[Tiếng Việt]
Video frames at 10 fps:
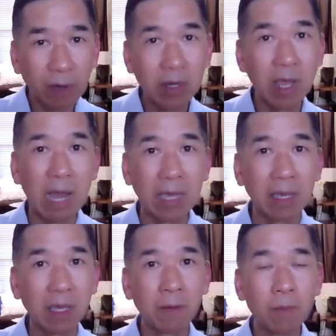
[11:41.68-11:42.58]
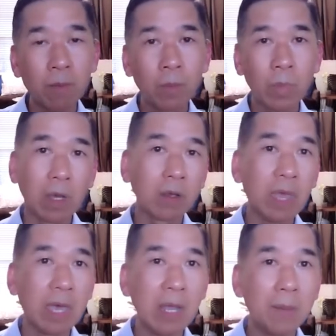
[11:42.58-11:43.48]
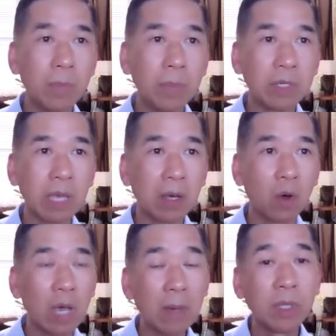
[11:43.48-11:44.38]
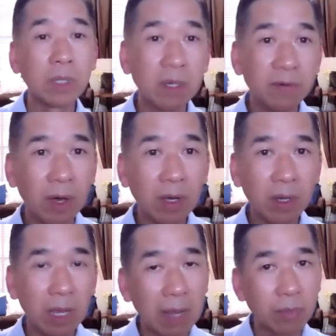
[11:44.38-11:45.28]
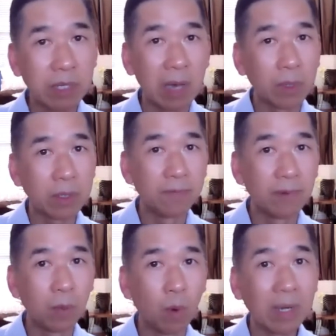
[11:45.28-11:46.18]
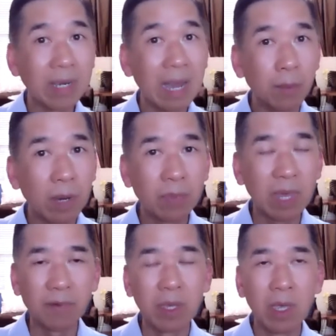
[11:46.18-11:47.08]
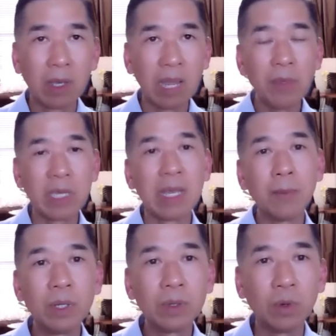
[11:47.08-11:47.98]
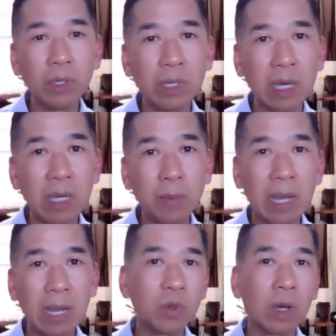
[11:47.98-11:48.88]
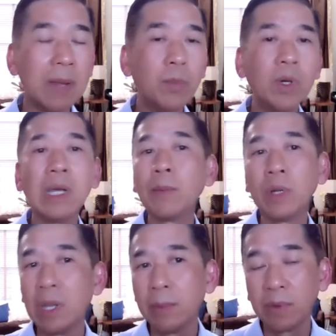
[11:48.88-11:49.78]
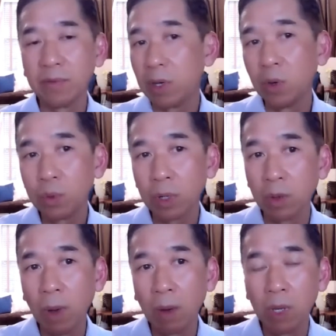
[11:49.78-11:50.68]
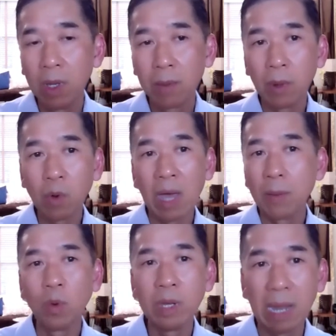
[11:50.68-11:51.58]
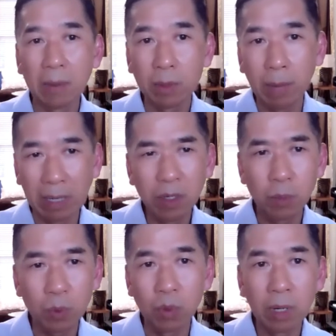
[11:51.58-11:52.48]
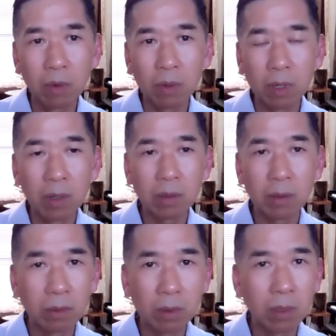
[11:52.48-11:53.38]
vấn đề này á, thì có thể là mình sẽ cố gắng mình tư vấn để làm sao mà trong vòng khoảng 5 năm. Tại vì nếu chị 50 tuổi chị nghĩ thì mình làm giỏi lắm 10 năm nữa là mình về hưu rồi, đúng không? Đâu có ai muốn đi làm tới 70 tuổi đâu, cái đó